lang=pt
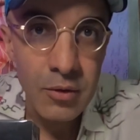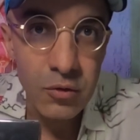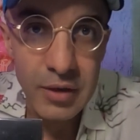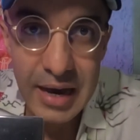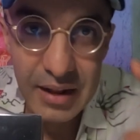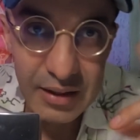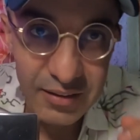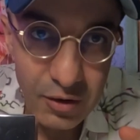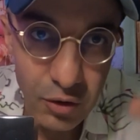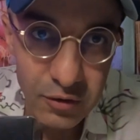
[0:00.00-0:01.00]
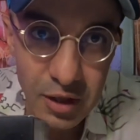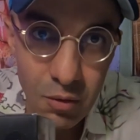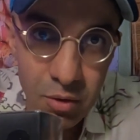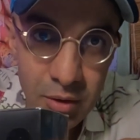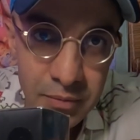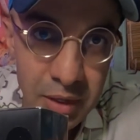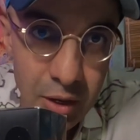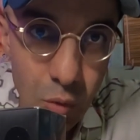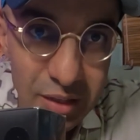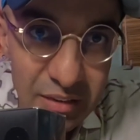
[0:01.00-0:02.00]
os caras tá sem noção.
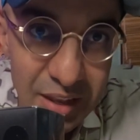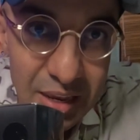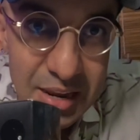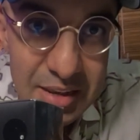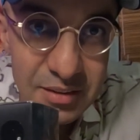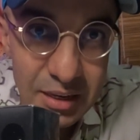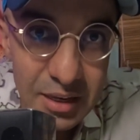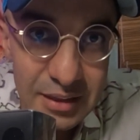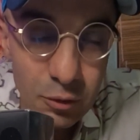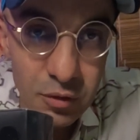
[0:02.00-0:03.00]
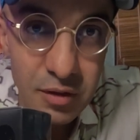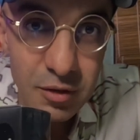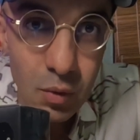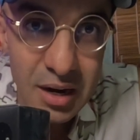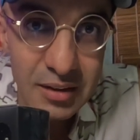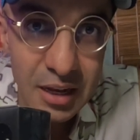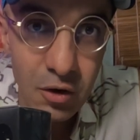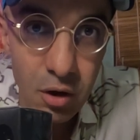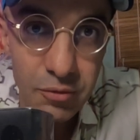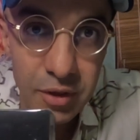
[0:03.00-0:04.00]
Enquanto essa criança aqui tá
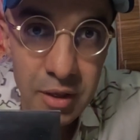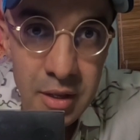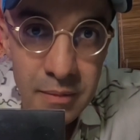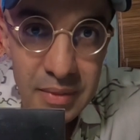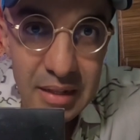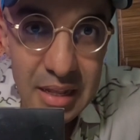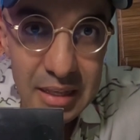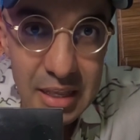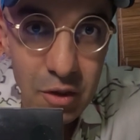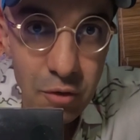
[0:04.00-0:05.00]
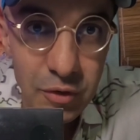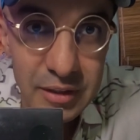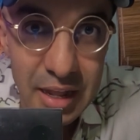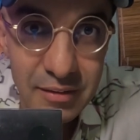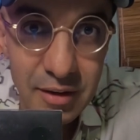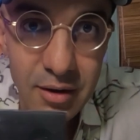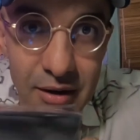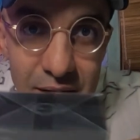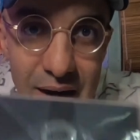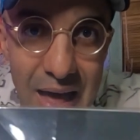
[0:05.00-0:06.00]
249 na The King of Tester,
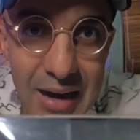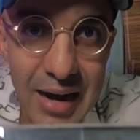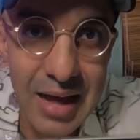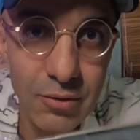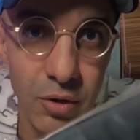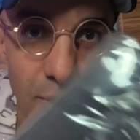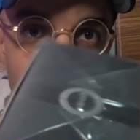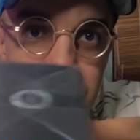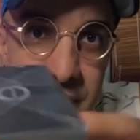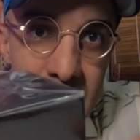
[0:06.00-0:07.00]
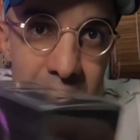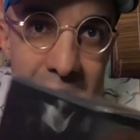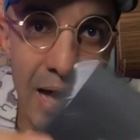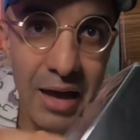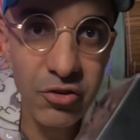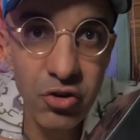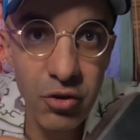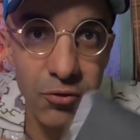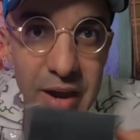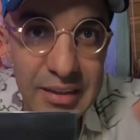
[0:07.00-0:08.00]
lacrado, ó. A
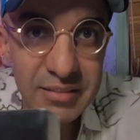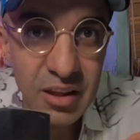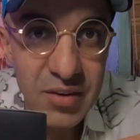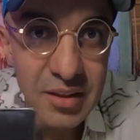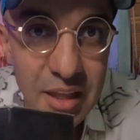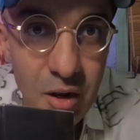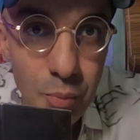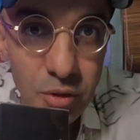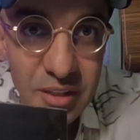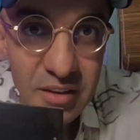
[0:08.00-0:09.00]
Giroferta está vendendo por